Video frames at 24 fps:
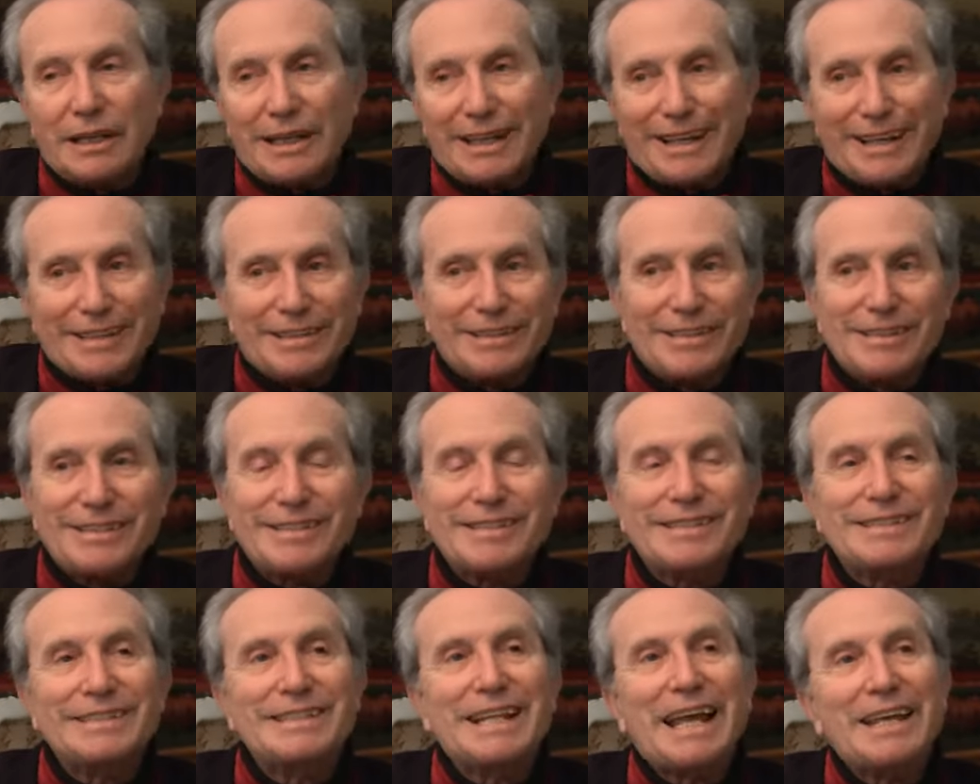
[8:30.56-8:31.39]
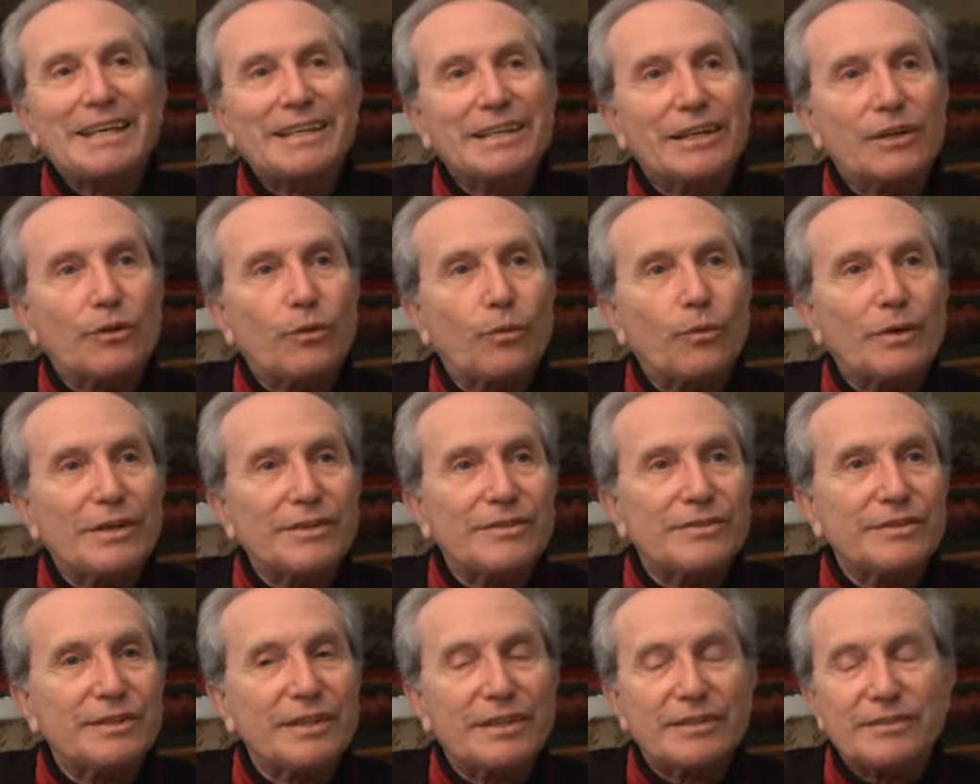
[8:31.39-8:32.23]
che disdegnano
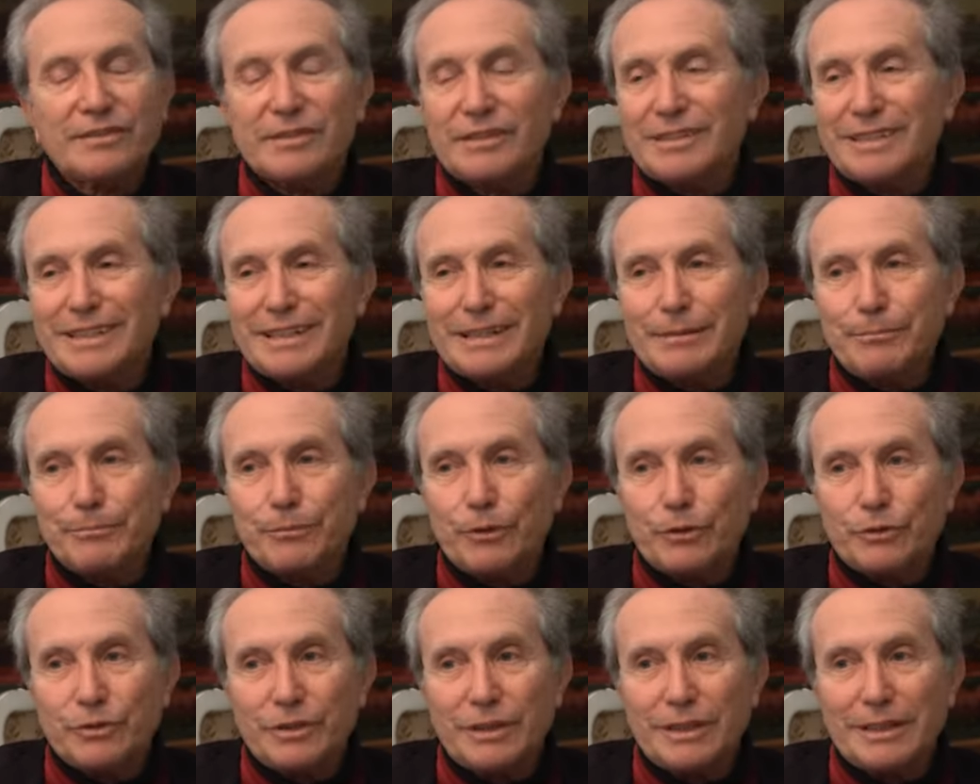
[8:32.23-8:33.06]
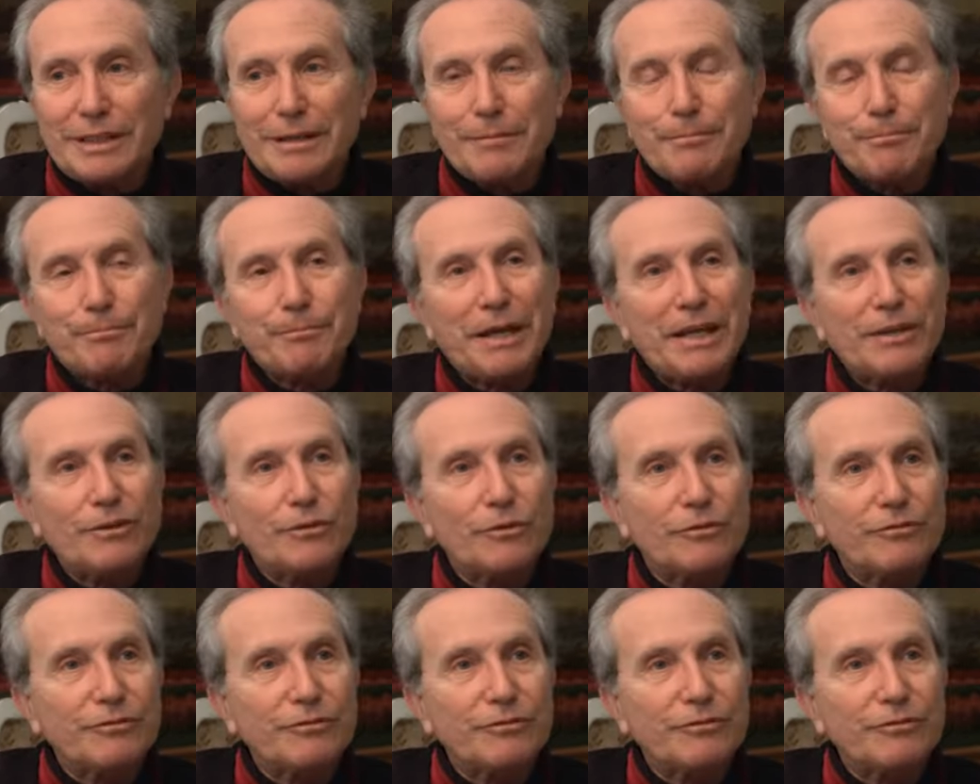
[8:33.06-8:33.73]
qualsiasi tipo di impegno